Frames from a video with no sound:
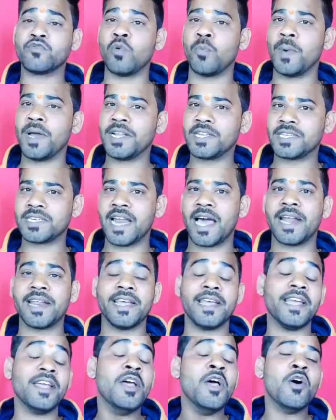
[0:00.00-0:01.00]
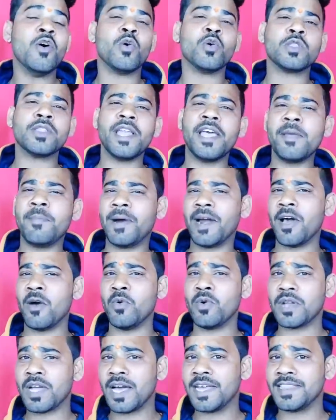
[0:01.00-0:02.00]
सुपरस्टार है उतना ही बड़ा
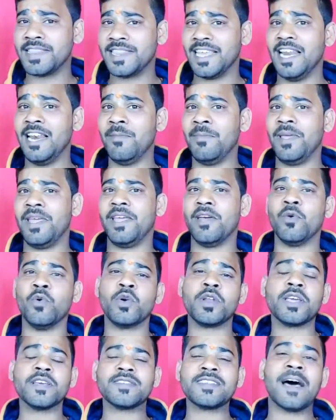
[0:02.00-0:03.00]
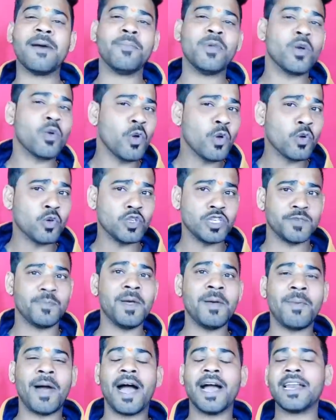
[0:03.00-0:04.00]
उनका दिल भी है उनके सामने कोई कुछ भी
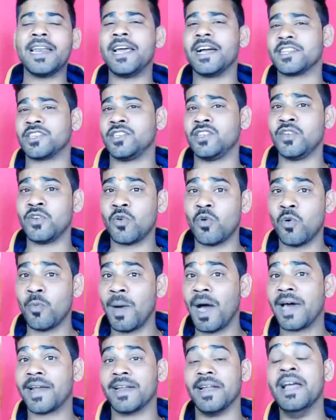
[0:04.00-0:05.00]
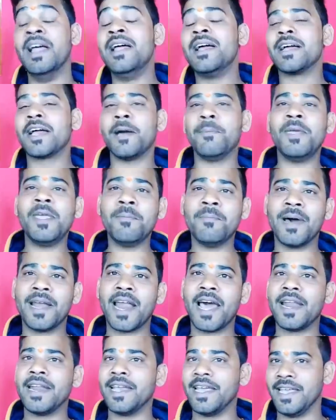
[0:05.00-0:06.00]
मांग ले अक्षय कुमार कभी
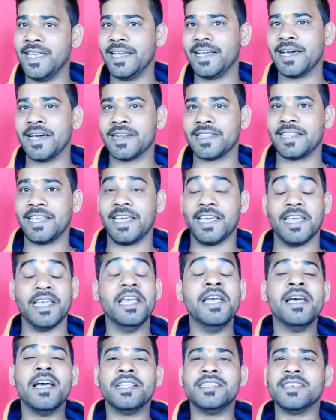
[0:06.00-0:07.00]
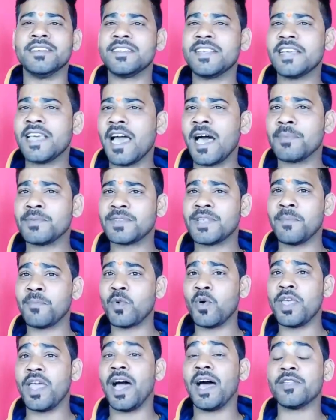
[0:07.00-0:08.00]
मना नहीं करते जैसे कि आप
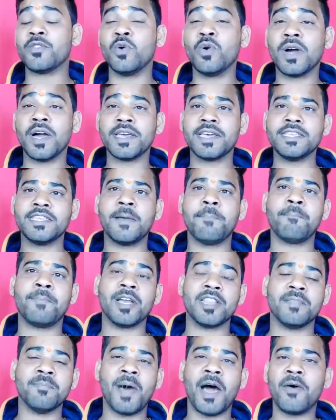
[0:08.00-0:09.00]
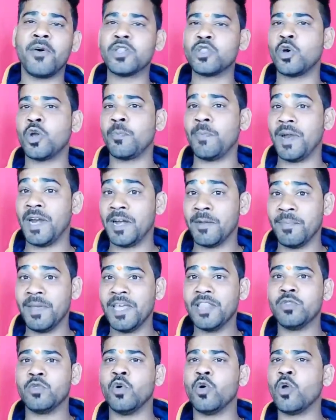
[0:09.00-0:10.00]
सबको याद होगा कि जब पद्मावत और
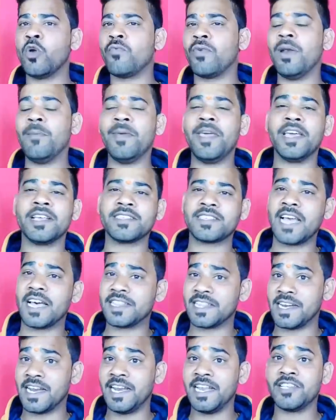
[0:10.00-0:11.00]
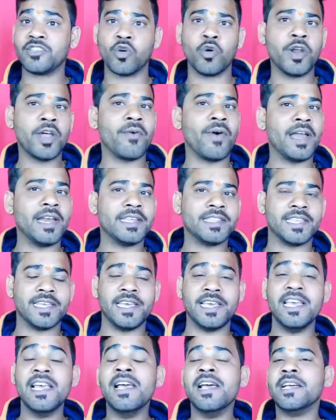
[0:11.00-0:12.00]
पेडमैन दोनों फिल्में एक साथ रिलीज होने वाली थी
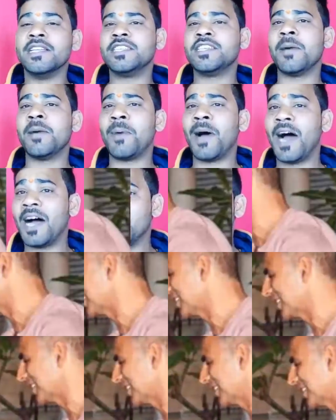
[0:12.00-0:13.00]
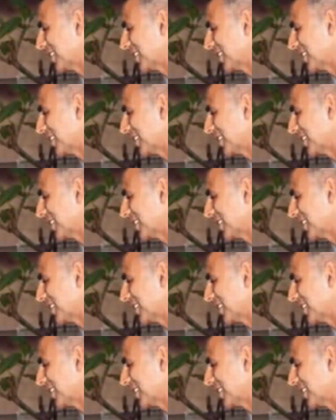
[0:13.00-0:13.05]
जब हाथ जोड़कर